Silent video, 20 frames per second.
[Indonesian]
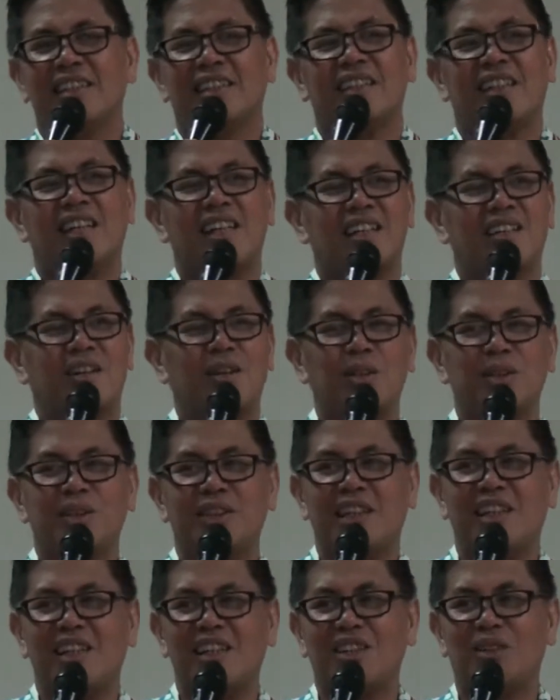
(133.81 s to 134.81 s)
Dan kalau
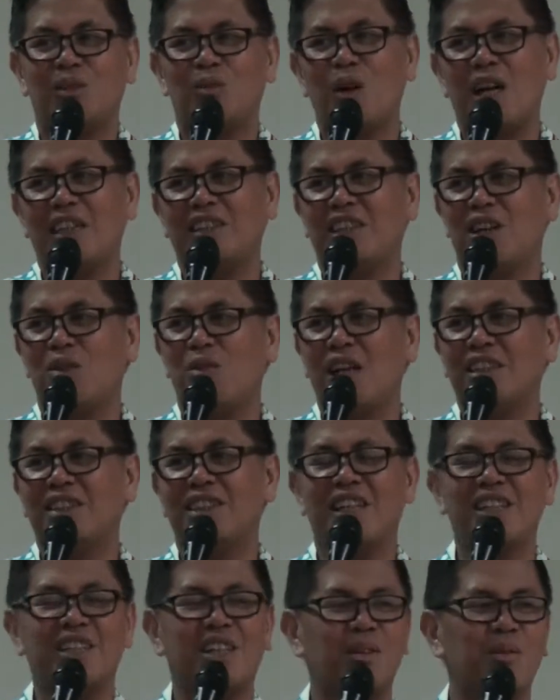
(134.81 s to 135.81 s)
saya lihat
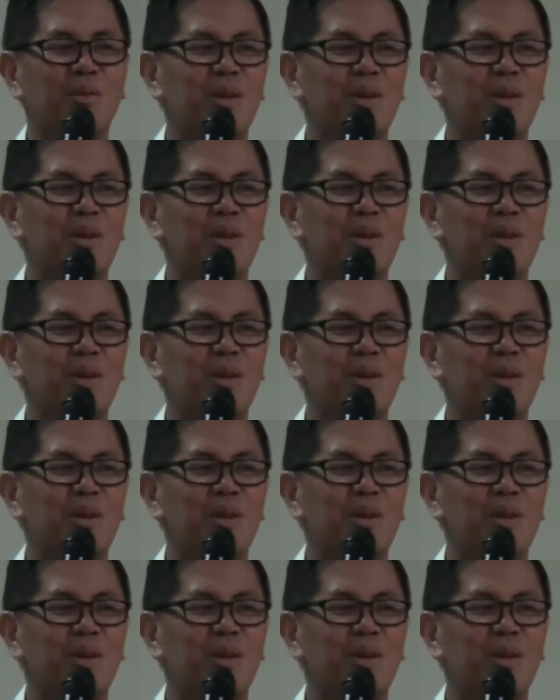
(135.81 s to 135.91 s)
wajah-wajahnya,